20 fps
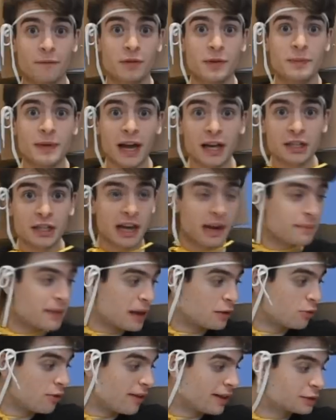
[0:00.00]
Vi piace la
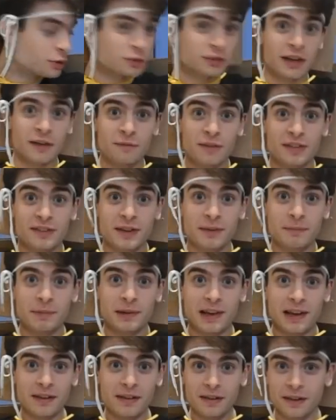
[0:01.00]
mia nuova tuta
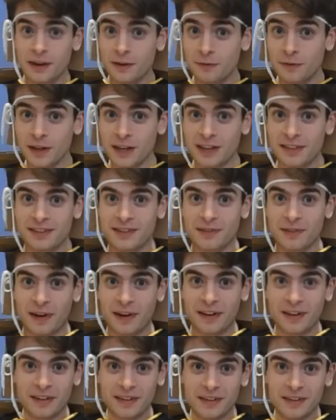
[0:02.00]
invisibile? È fighissima!